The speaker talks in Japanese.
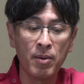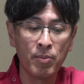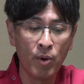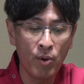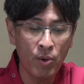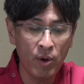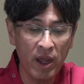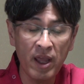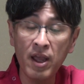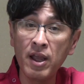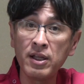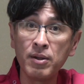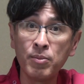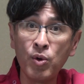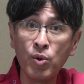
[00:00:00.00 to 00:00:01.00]
防
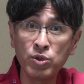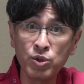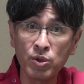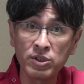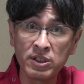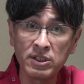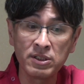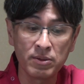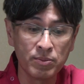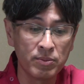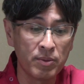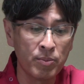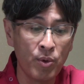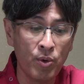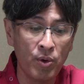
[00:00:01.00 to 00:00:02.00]
衛シス
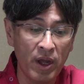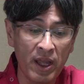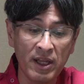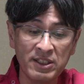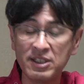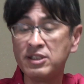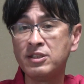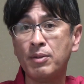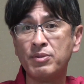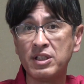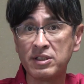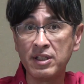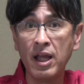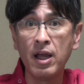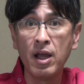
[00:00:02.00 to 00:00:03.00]
テムで
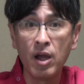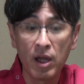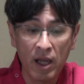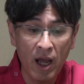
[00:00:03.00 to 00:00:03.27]
すね